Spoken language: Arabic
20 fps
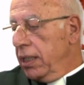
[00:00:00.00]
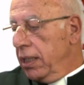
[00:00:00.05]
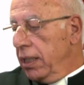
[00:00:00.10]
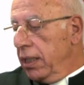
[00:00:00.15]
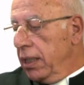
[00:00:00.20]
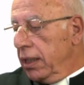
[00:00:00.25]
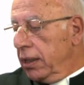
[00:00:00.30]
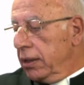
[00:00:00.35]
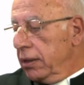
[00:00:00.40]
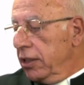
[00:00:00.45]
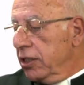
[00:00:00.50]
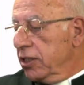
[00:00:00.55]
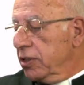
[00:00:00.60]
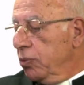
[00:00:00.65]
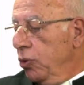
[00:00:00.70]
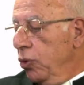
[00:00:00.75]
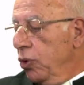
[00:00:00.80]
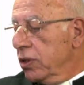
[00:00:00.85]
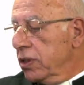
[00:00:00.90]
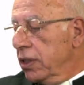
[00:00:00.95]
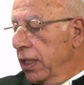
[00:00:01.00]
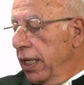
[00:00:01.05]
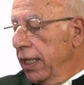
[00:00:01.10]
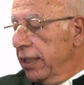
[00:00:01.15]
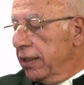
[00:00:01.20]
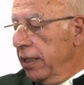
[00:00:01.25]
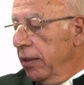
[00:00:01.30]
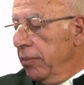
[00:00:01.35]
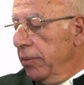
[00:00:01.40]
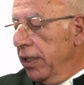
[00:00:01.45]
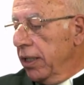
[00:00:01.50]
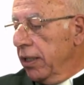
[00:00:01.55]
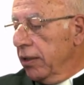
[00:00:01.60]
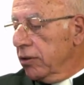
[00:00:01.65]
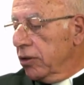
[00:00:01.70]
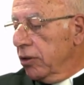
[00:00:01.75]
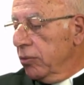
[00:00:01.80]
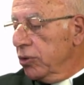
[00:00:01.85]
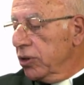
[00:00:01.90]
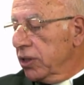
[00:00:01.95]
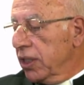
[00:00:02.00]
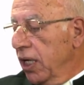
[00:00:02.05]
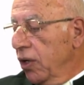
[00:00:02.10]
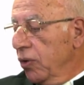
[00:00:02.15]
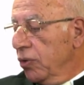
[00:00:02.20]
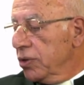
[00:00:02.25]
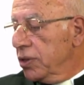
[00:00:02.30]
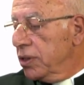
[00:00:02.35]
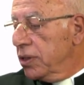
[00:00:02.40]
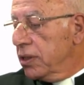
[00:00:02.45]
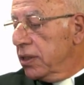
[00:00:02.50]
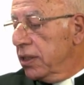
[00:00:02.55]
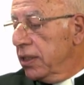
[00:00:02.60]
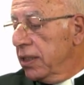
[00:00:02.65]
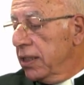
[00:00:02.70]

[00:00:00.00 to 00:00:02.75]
القديس بولس الى تلميذه تيموتاوس